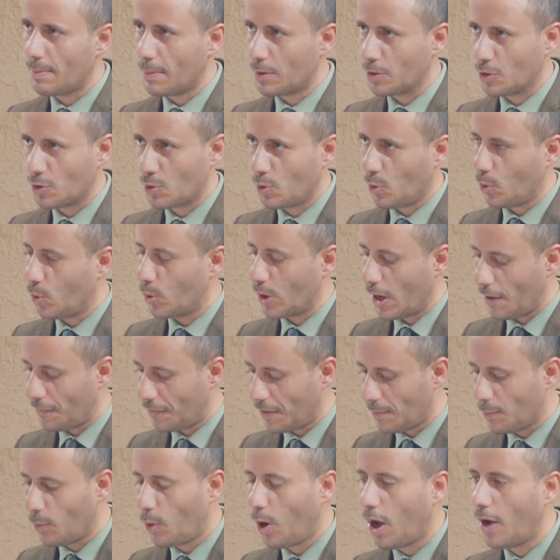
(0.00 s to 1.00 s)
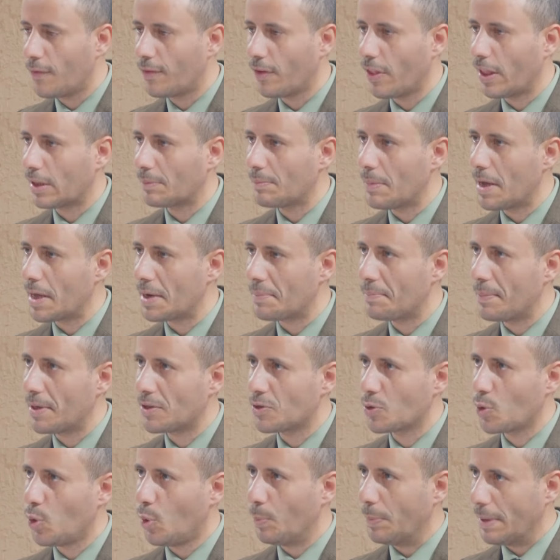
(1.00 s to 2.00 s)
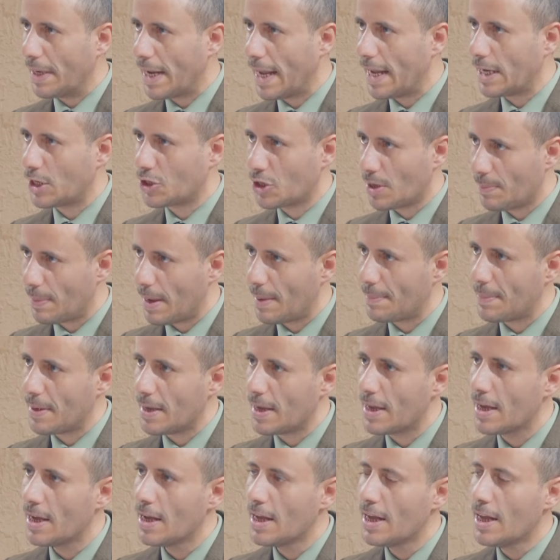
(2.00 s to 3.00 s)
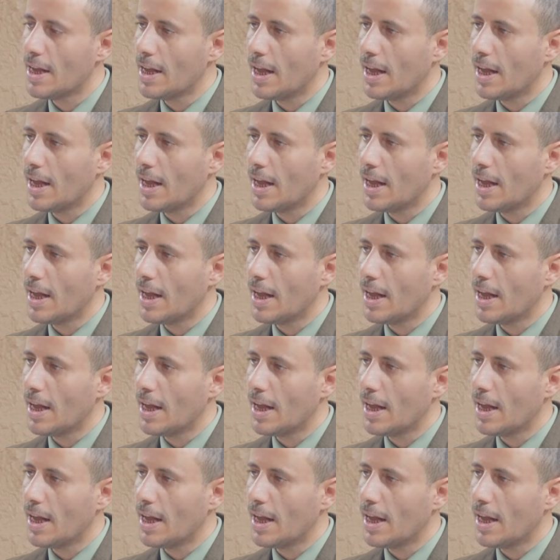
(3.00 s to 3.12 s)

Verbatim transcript: المشروع هنا في محافظة مارب مشروع بناء الشبابي